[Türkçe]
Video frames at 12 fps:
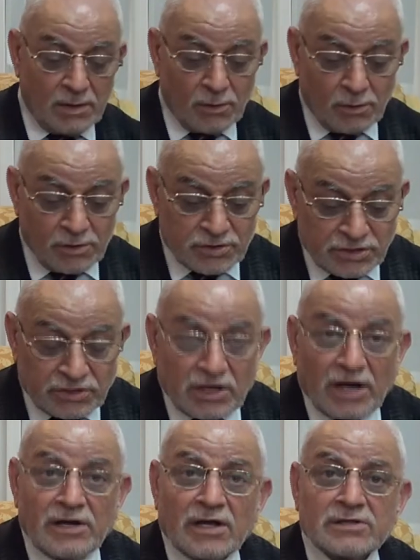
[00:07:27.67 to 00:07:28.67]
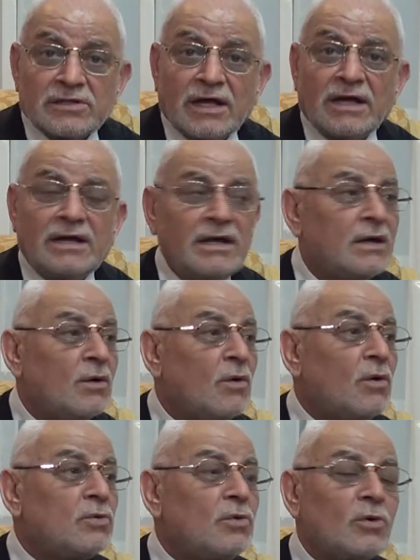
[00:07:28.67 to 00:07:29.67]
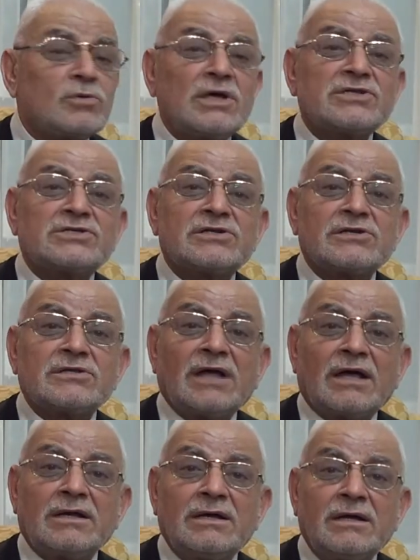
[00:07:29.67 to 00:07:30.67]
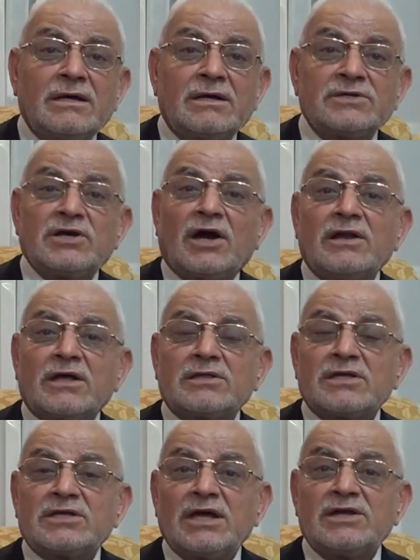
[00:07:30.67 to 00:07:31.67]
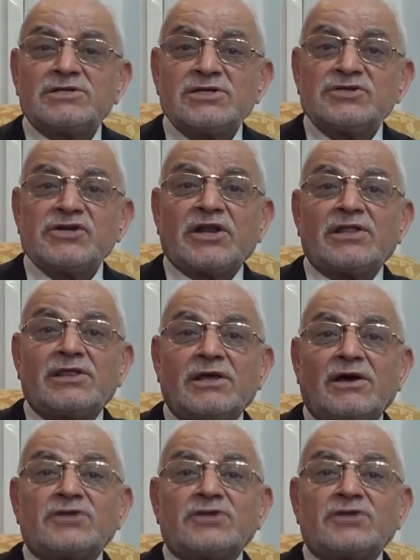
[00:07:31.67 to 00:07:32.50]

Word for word: Onun için kainatta o nokta sırrından kainatta kendisini şer etti.